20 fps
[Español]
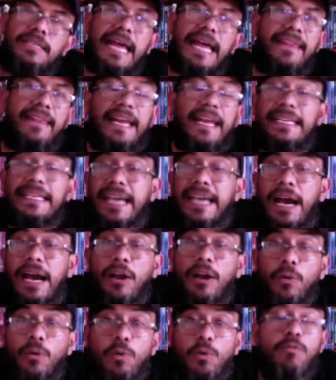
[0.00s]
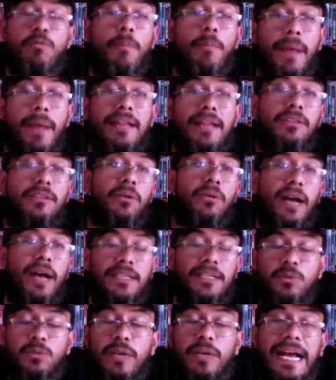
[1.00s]
Nader llega en algún momento
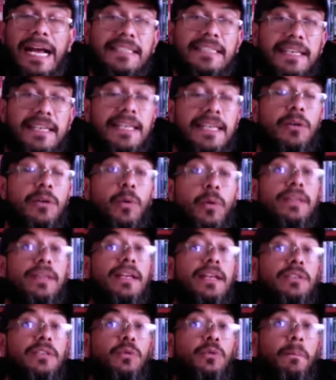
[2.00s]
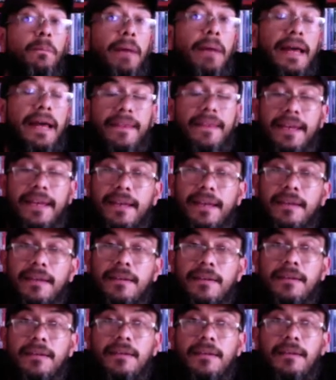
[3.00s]
a su casa y encuentra a su
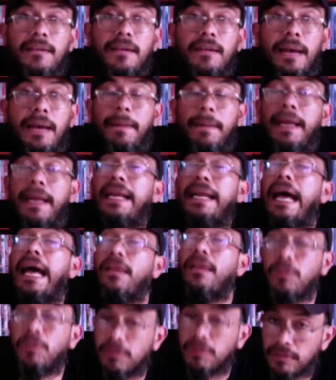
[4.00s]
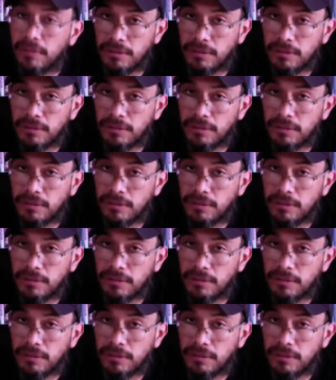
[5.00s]
padre amarrado.